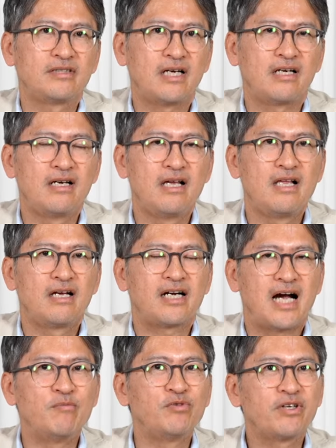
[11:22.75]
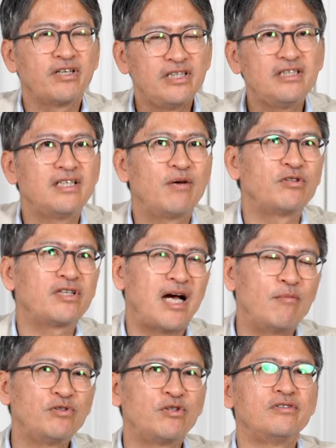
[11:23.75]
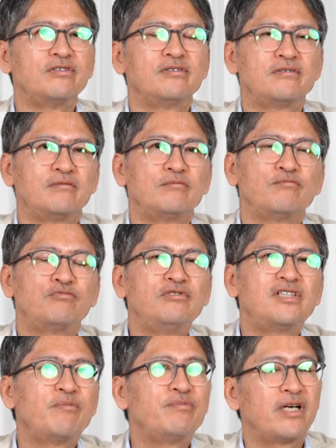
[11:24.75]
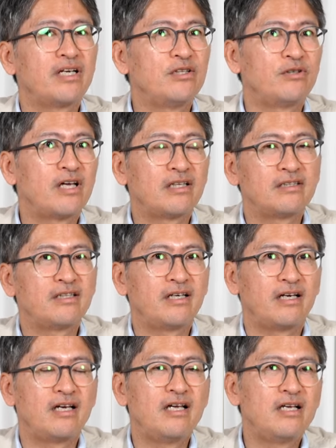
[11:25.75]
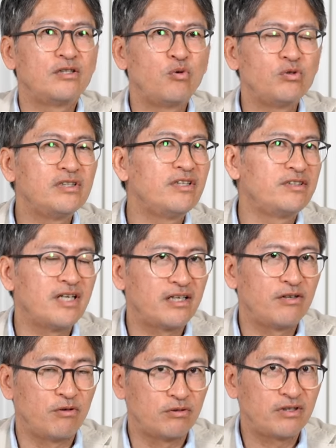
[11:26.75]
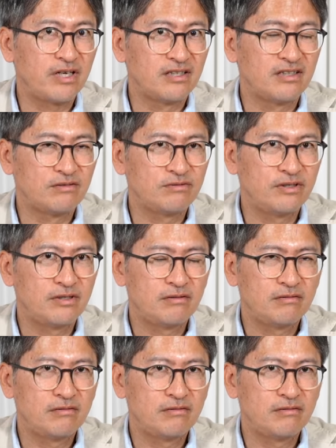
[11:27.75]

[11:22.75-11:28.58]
자, 감정에 일을 하면서 감정은 불가피하게 일어나는데 소진되지 않게는 어떻게 한다고요?